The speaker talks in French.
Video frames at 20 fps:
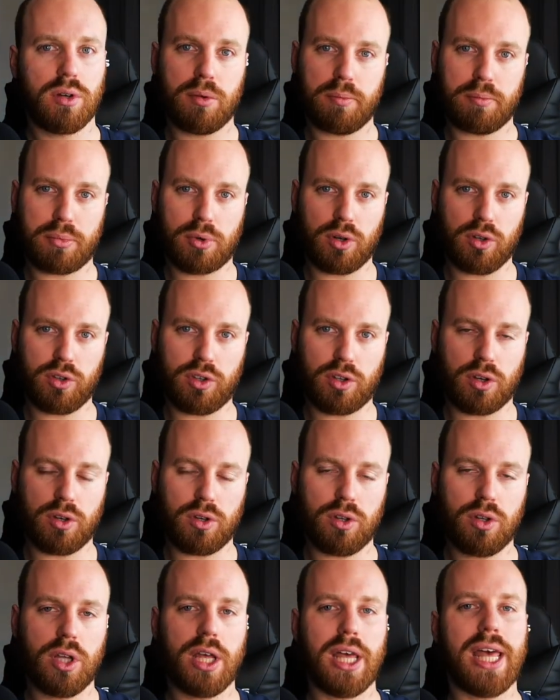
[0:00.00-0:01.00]
prends le
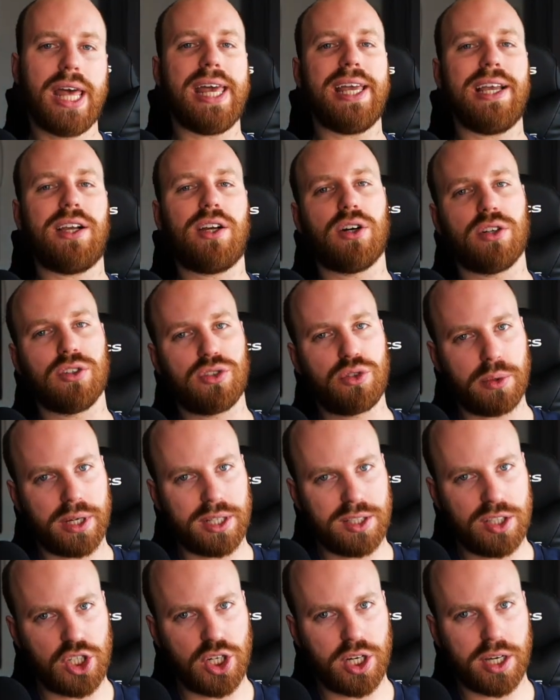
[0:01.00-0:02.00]
temps et quand tu
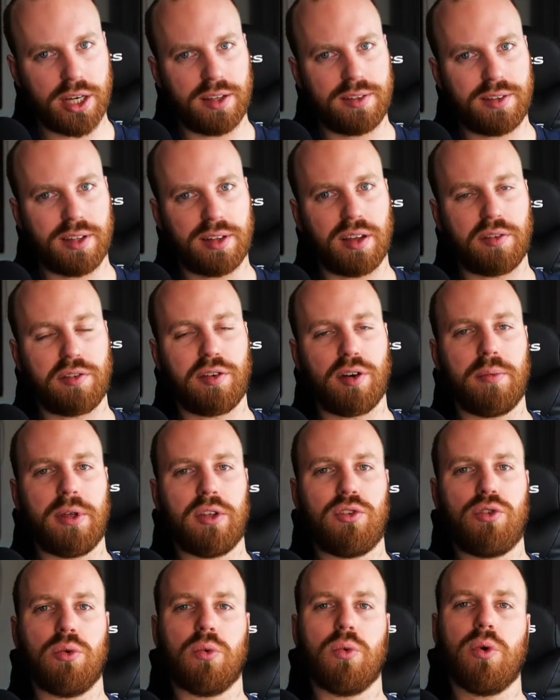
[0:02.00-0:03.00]
as digéré cette
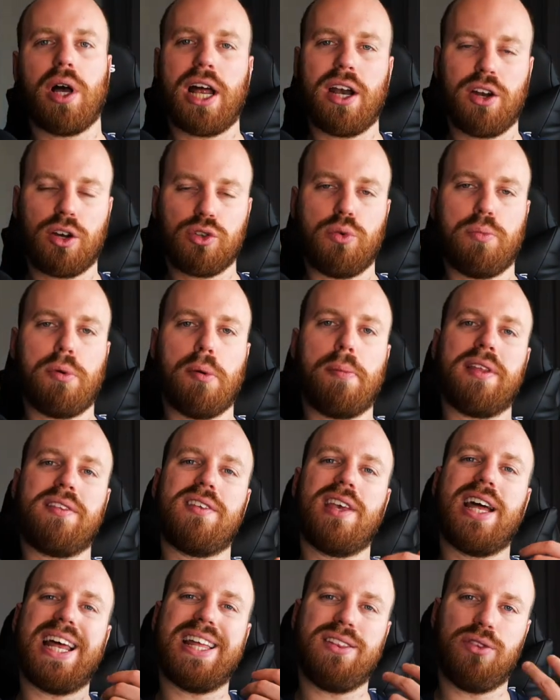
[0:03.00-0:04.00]
information, alors tu peux
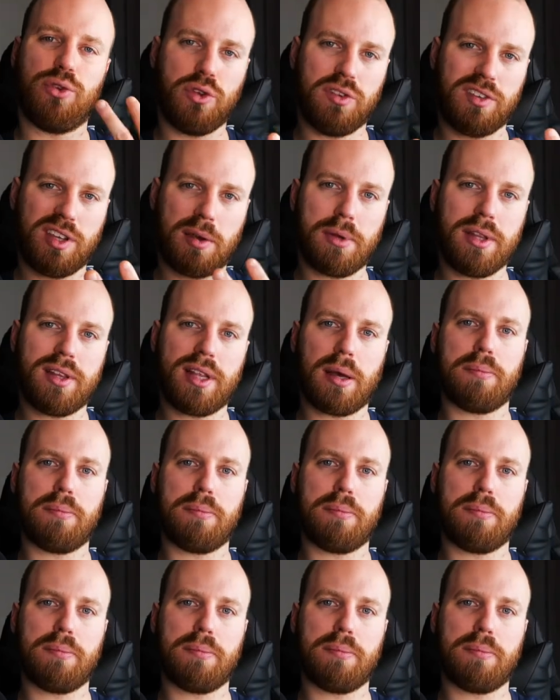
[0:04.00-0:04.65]
passer à la deuxième étape.